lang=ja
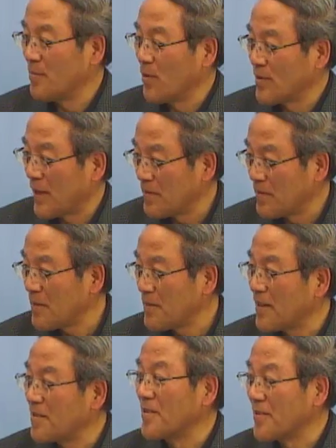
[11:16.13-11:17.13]
たびたびあ
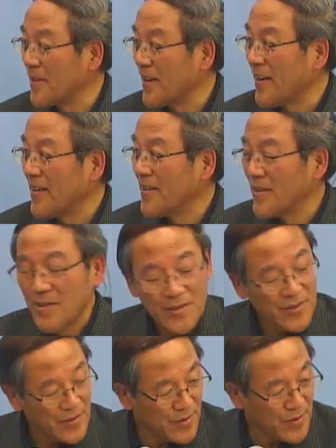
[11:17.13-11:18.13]
るので、ええ、
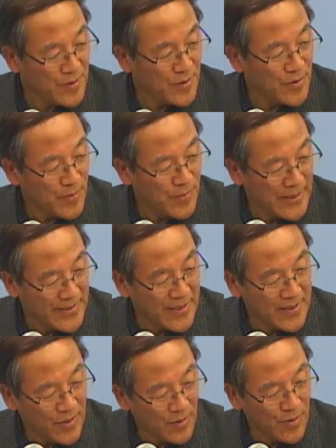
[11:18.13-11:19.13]
そうするとまた
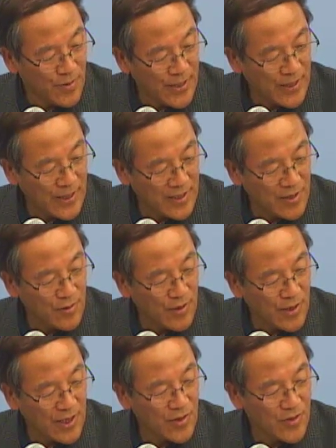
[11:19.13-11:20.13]
そこへ足を
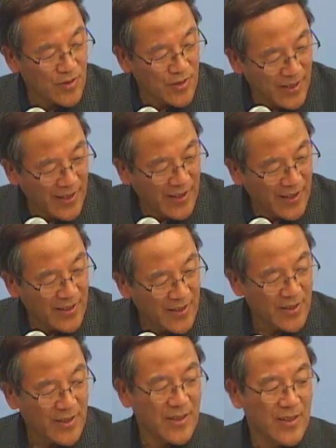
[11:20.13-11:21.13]
運んで、え
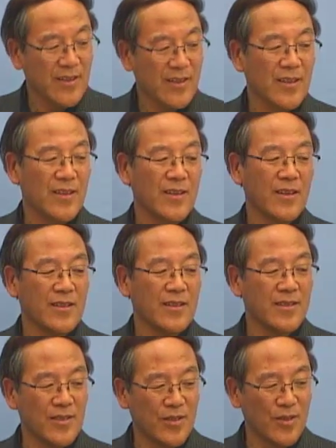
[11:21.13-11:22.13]
え
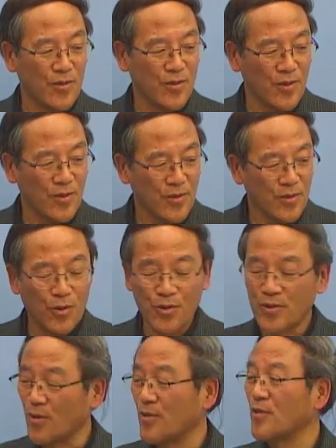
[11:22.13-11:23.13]
えー、その構
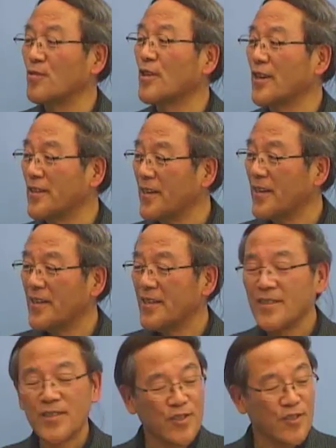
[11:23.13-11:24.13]
造というかね、
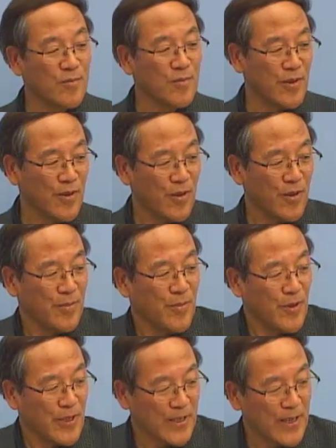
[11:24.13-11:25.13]
仕組みをもう
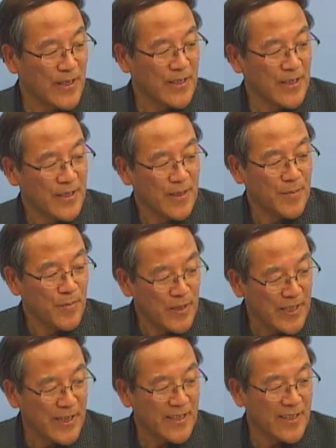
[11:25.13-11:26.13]
一回見
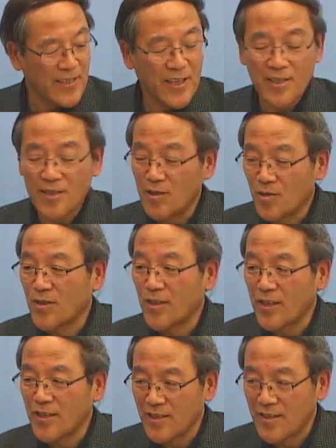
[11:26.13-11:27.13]
たり写真撮った
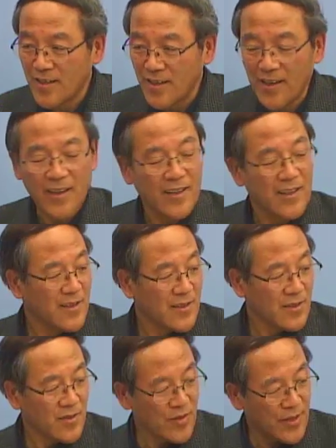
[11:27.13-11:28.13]
りして、
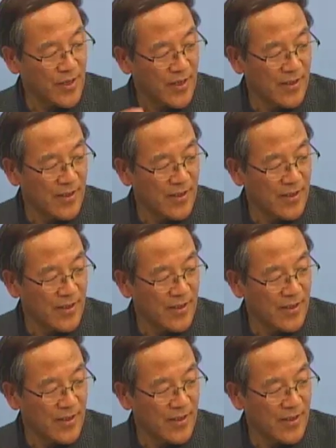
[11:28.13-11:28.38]
それで、